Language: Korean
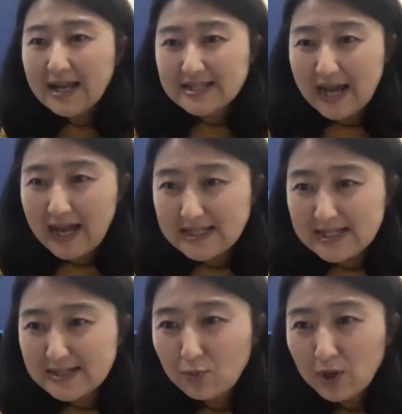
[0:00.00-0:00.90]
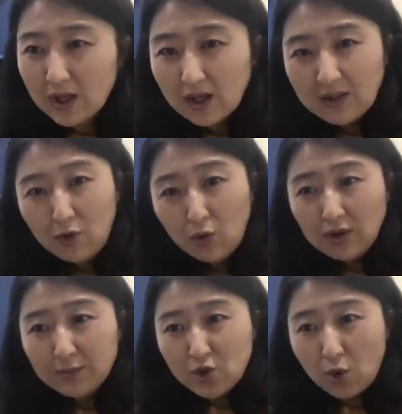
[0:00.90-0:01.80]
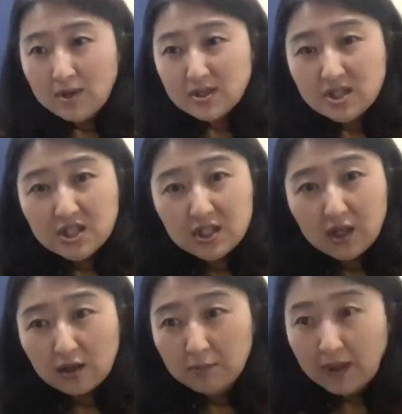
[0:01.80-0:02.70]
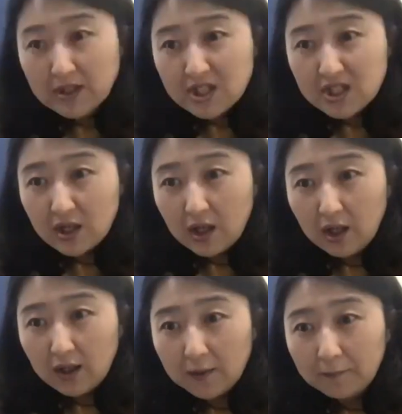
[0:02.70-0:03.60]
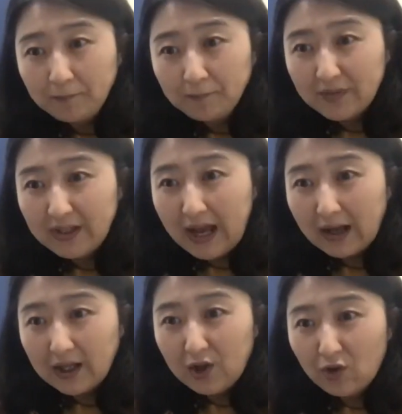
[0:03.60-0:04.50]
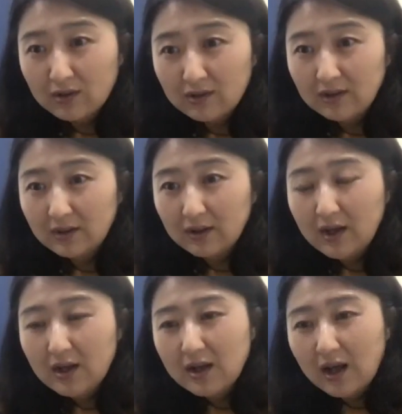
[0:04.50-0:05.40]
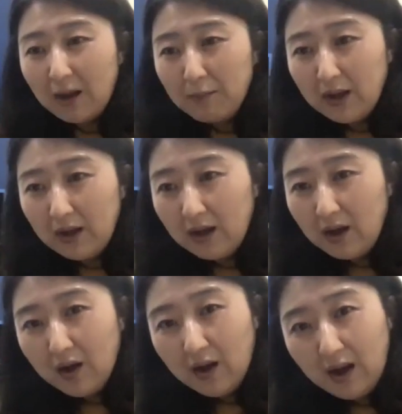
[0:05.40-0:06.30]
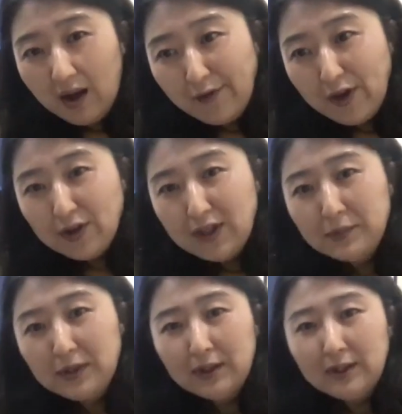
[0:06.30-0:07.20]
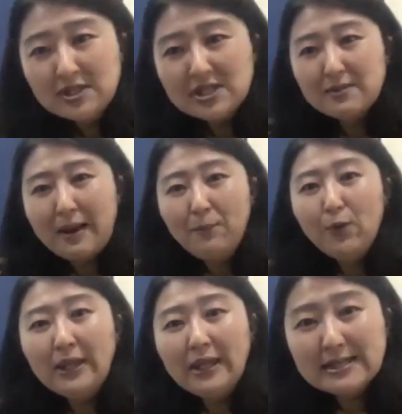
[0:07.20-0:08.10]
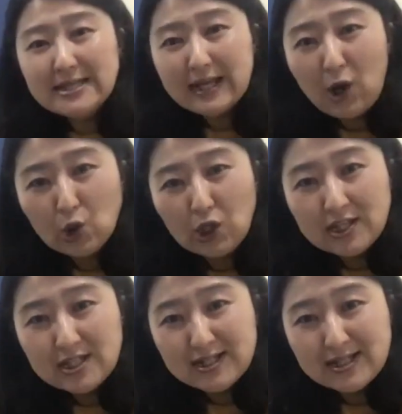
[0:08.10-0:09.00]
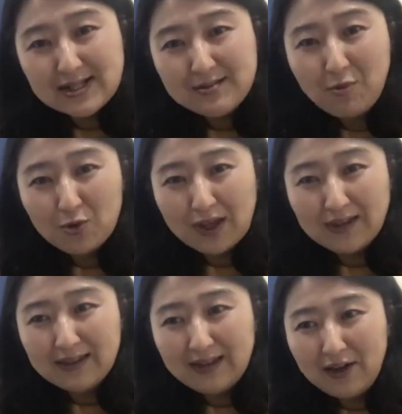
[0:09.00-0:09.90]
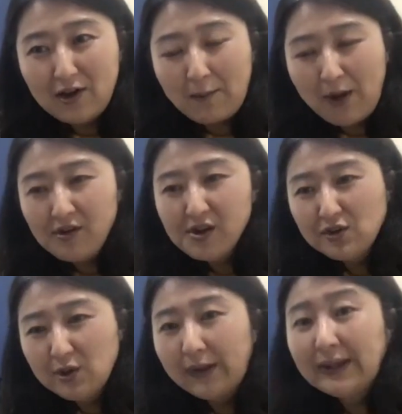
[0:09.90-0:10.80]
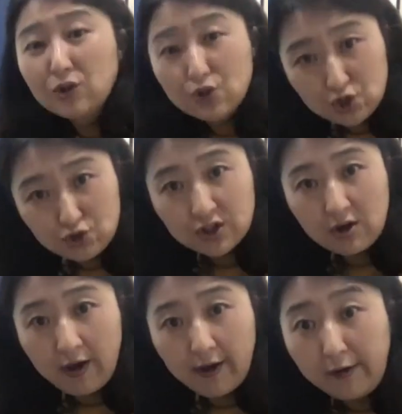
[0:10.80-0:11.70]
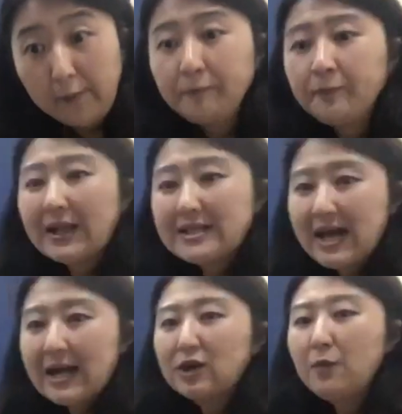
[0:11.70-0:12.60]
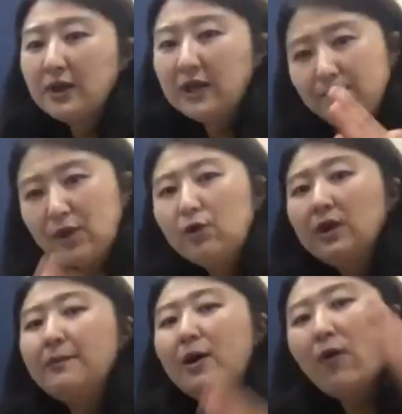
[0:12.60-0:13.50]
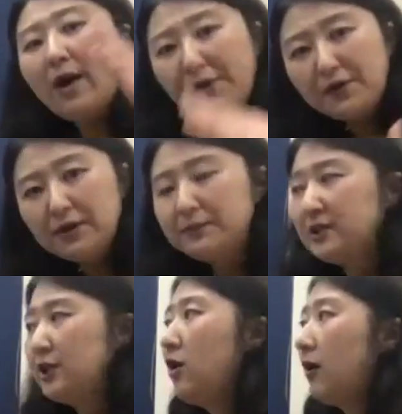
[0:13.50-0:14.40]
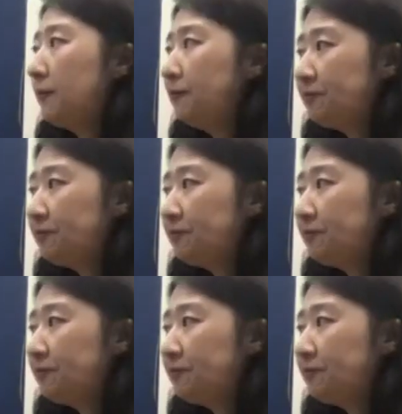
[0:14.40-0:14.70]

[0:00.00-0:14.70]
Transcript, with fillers: 자, 지금 보니까 김청우님은 정말 잘 치시네. 금방 치시네. 이 이거를 아마 황혜원님은 지금 안 보이니까 제가 어떻게 치는지는 모르겠는데요. 아마 황혜원님한테도 쉬우실 거예요. 자, 그러면 김태원님하고 황혜원님은요